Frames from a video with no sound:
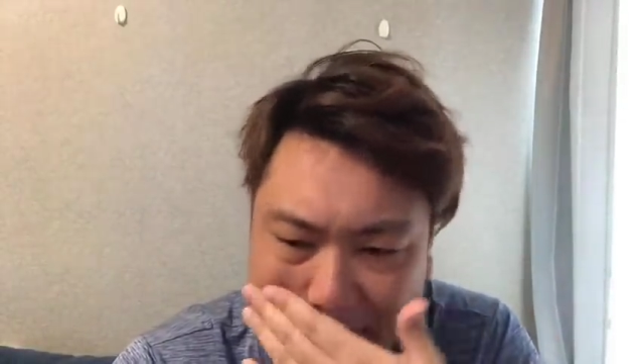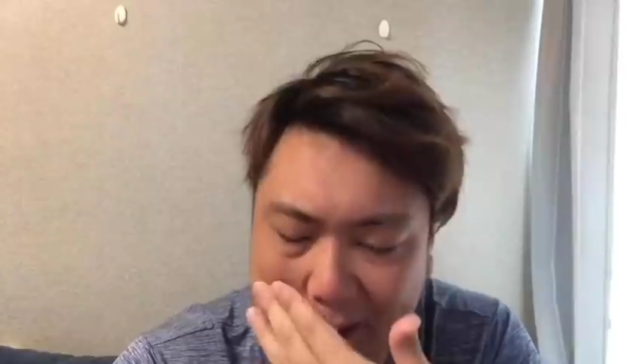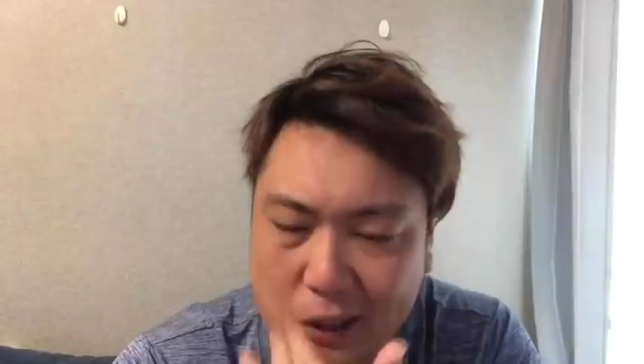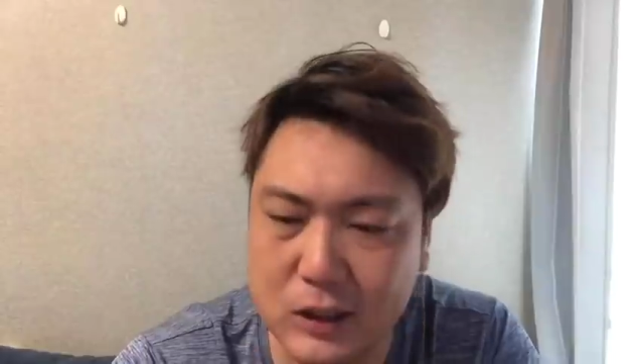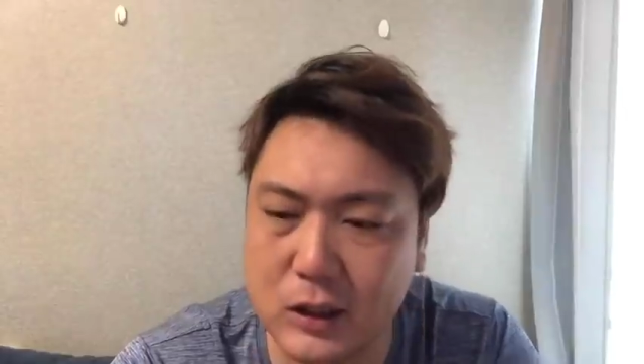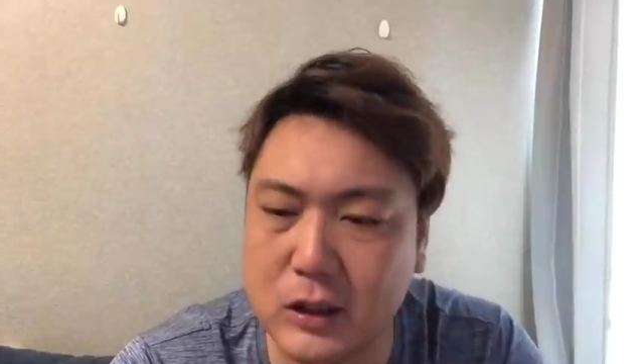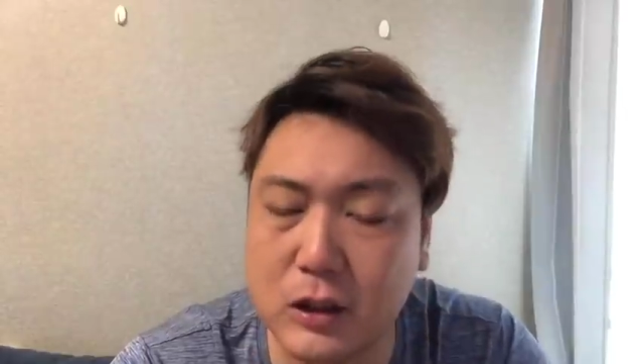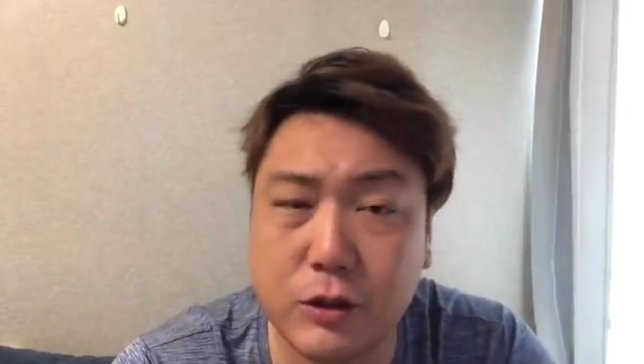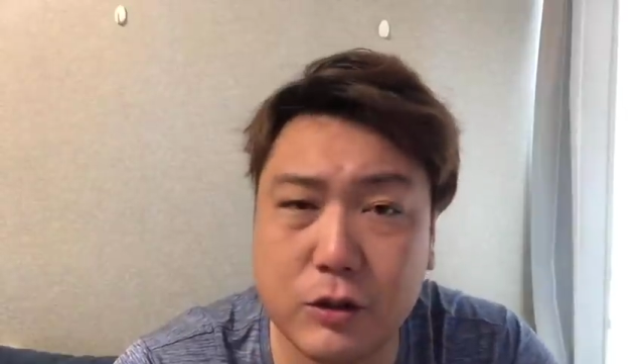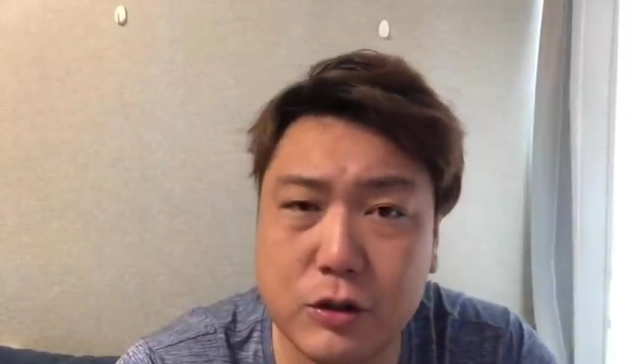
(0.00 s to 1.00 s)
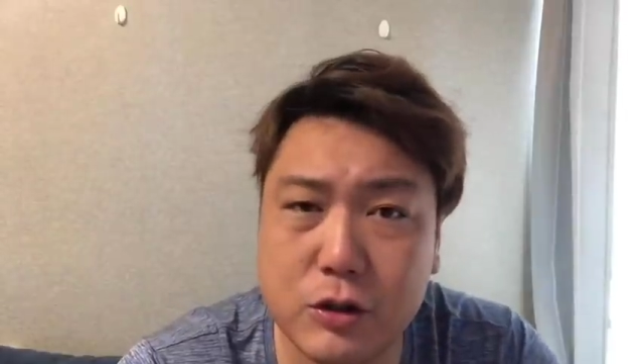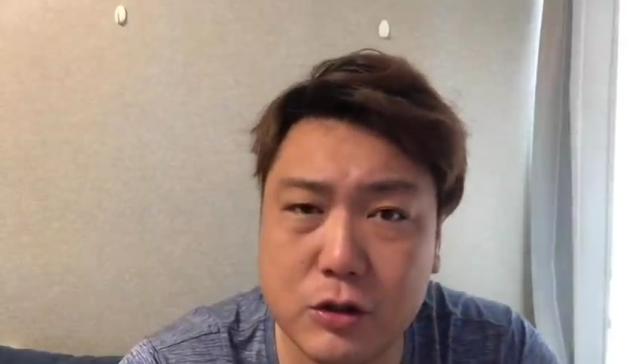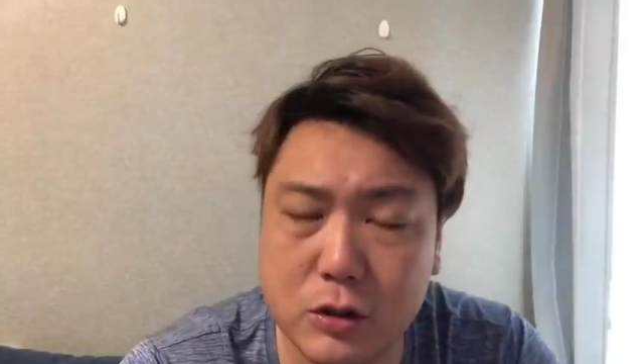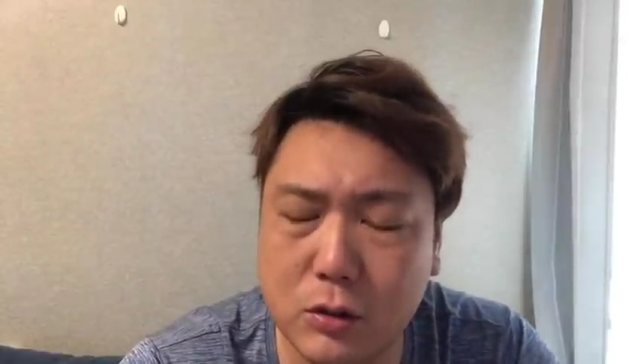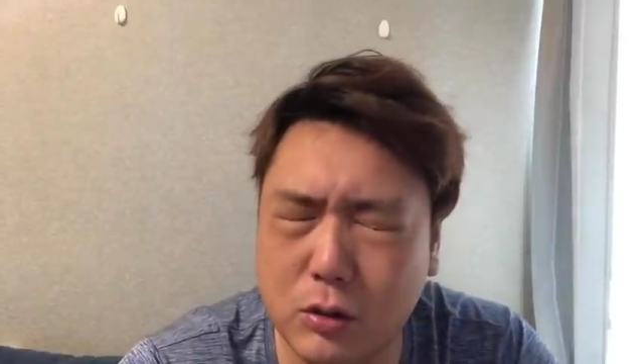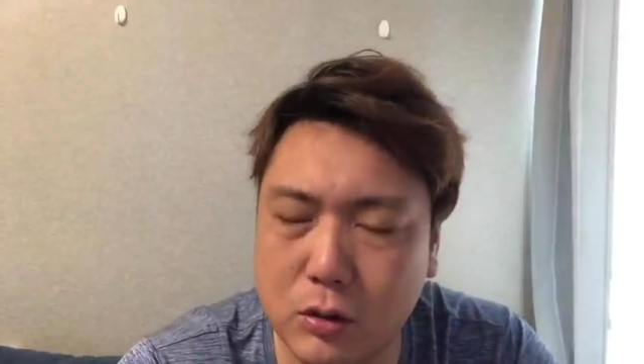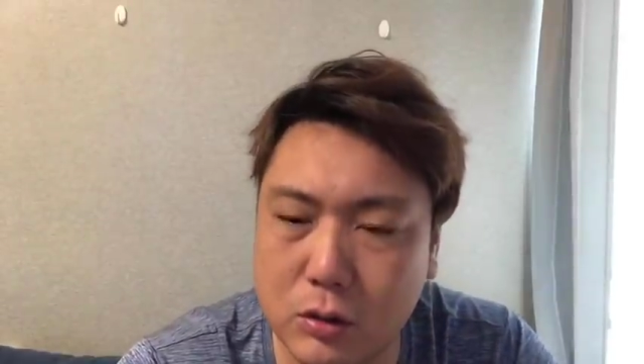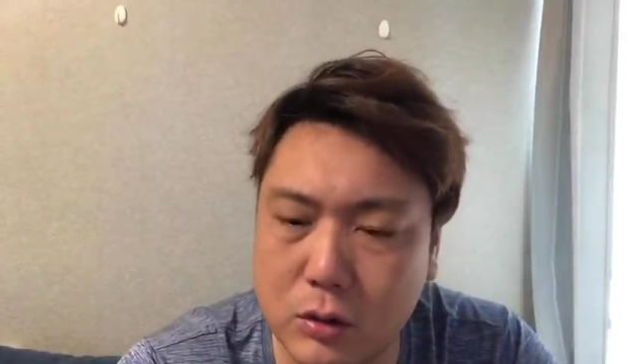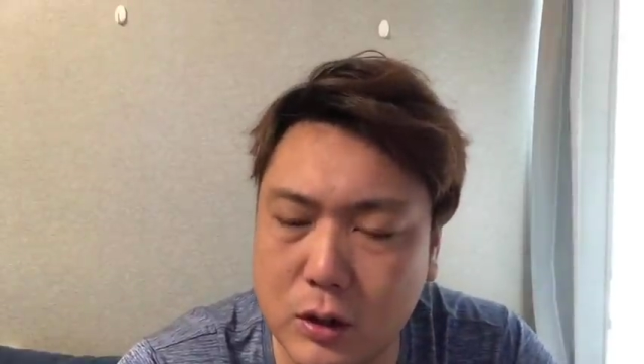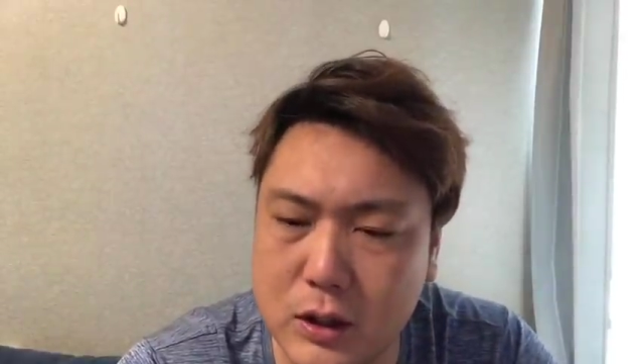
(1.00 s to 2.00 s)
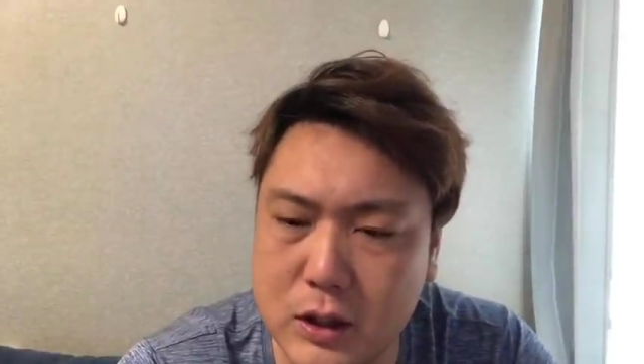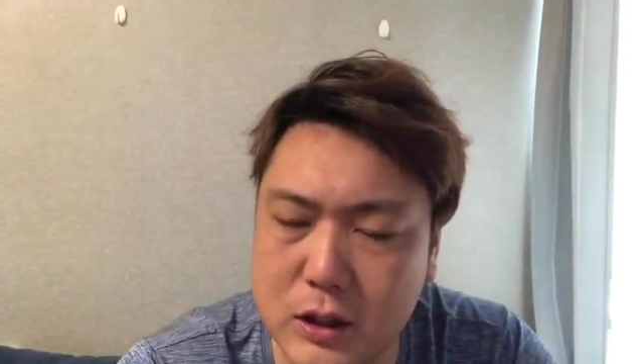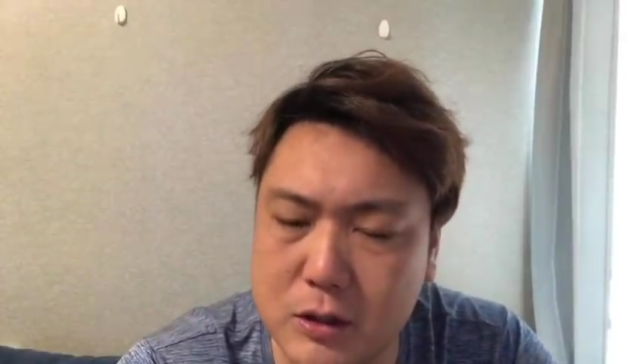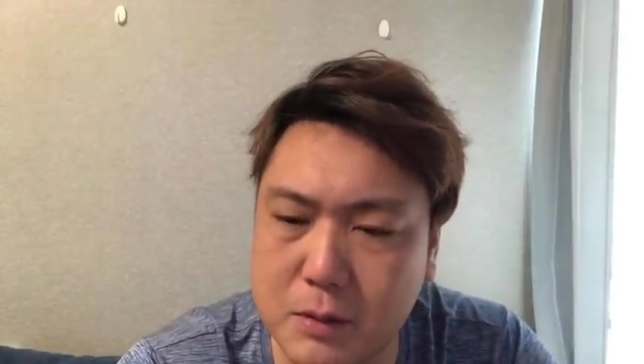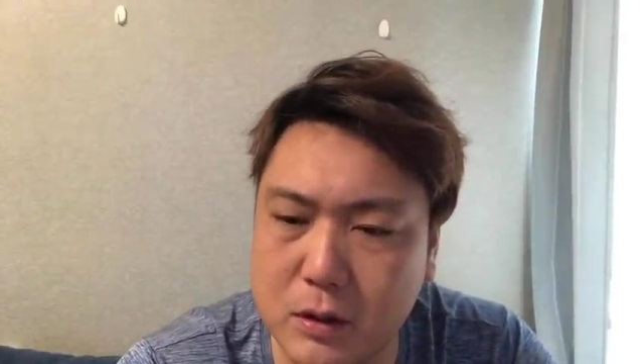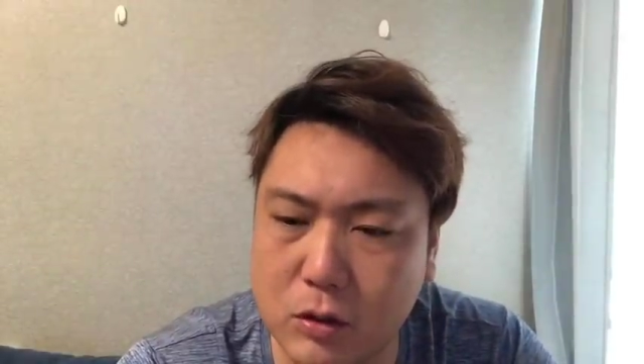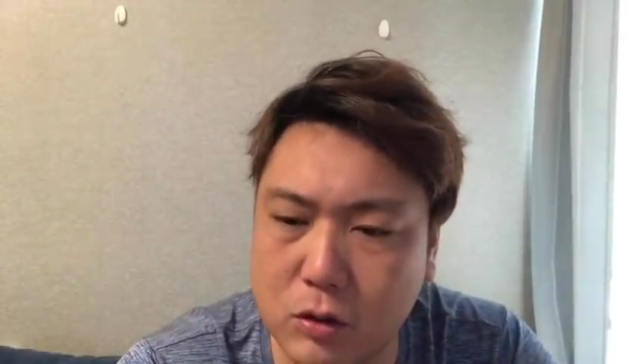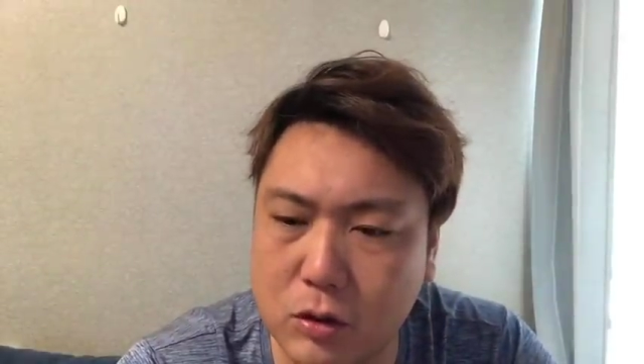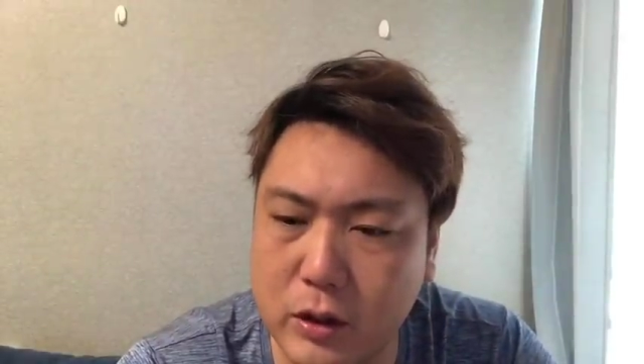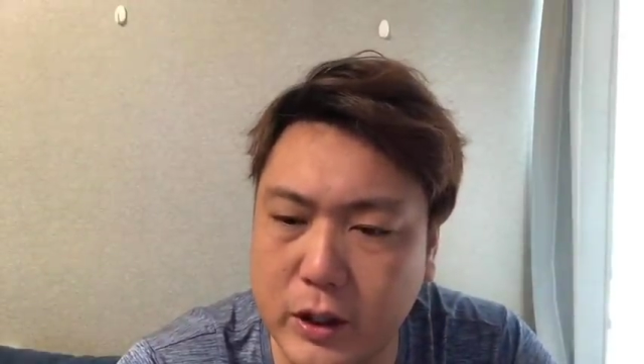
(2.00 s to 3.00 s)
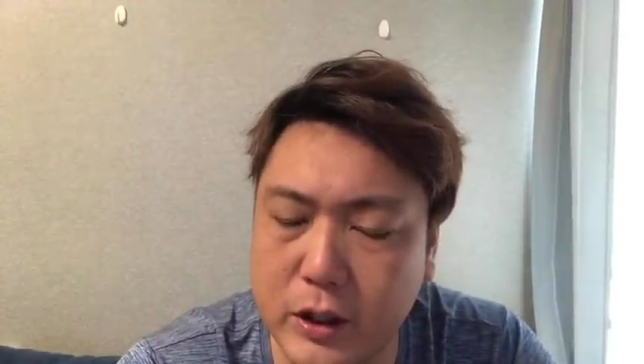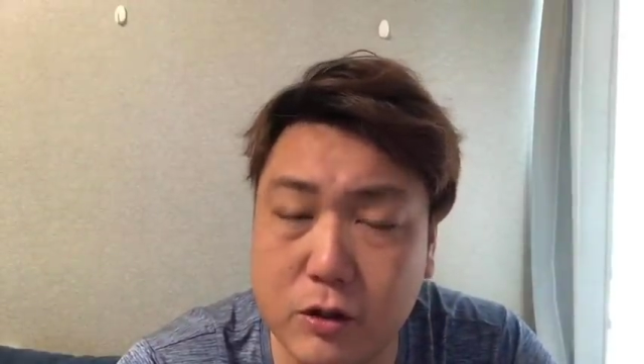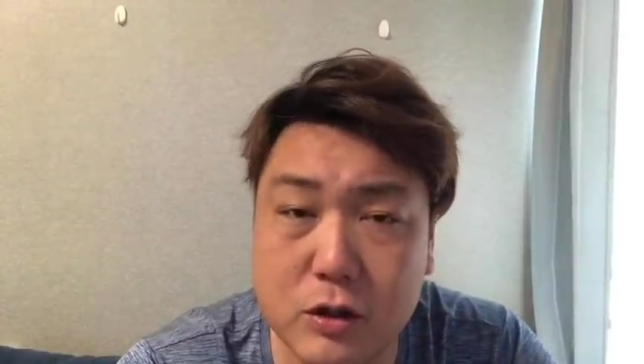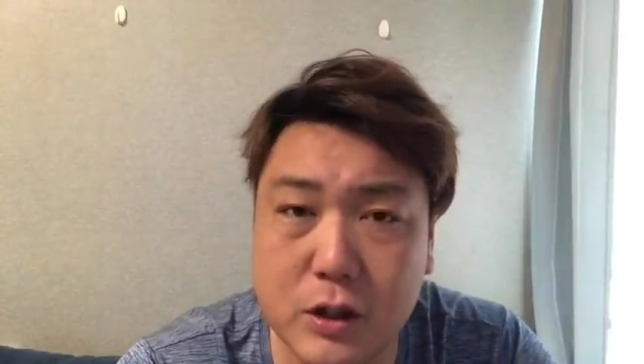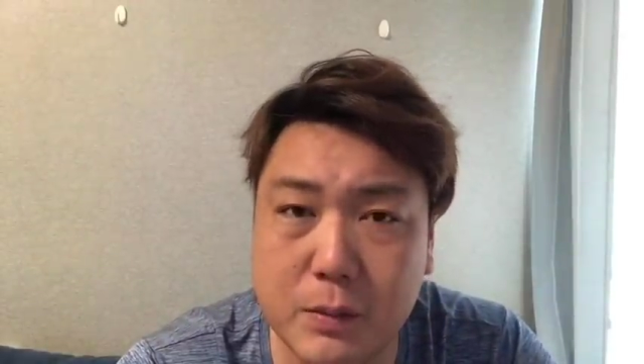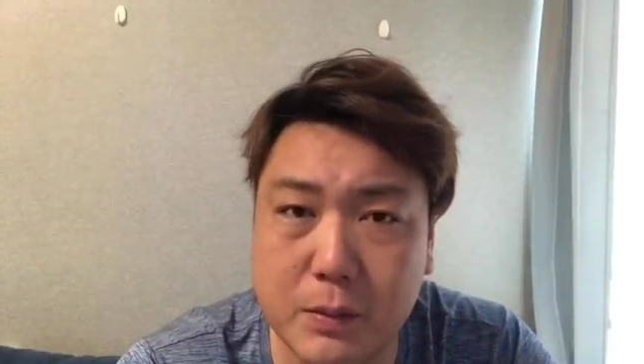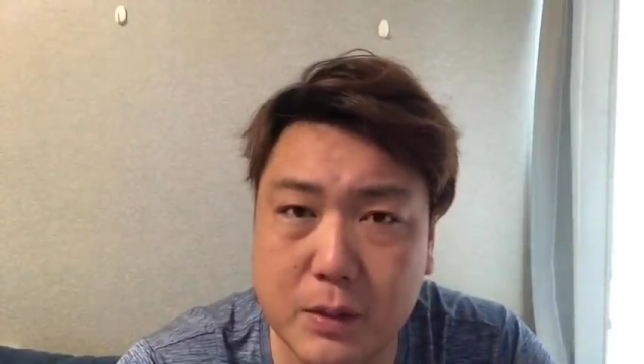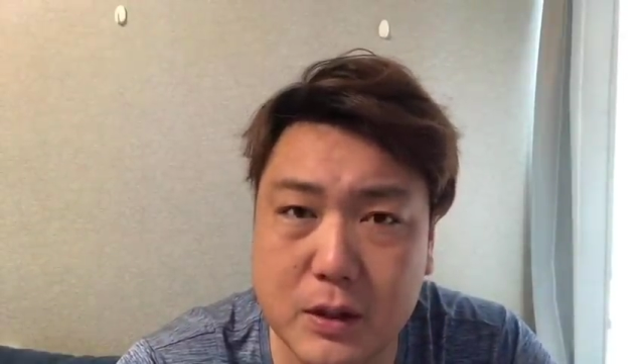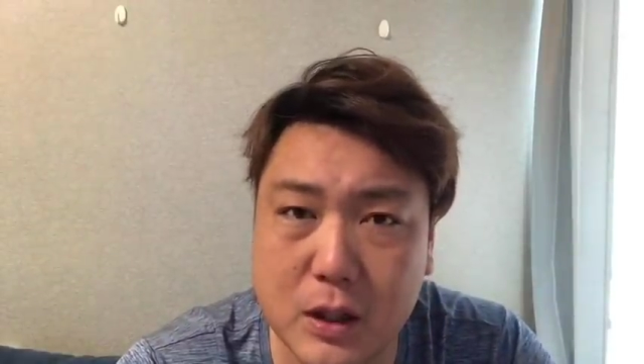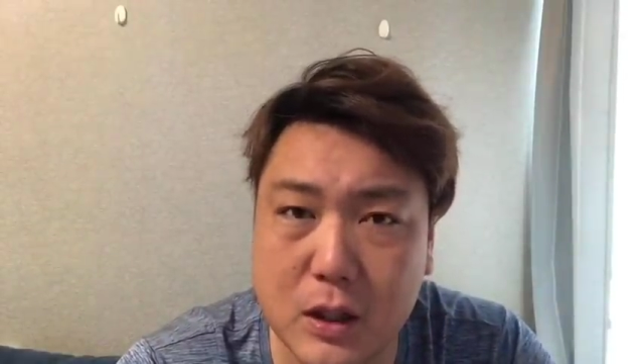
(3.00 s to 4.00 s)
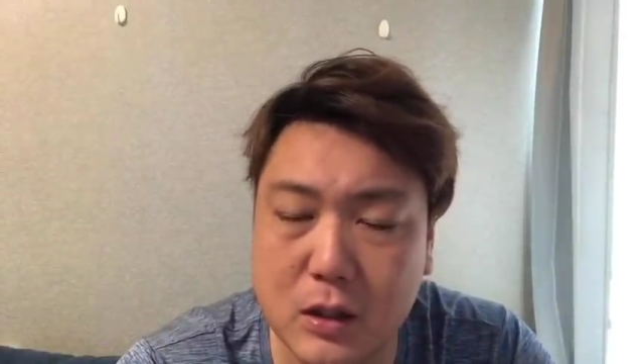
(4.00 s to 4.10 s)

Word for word: 亡くなったというニュースを朝一番の、ニュースで見ました。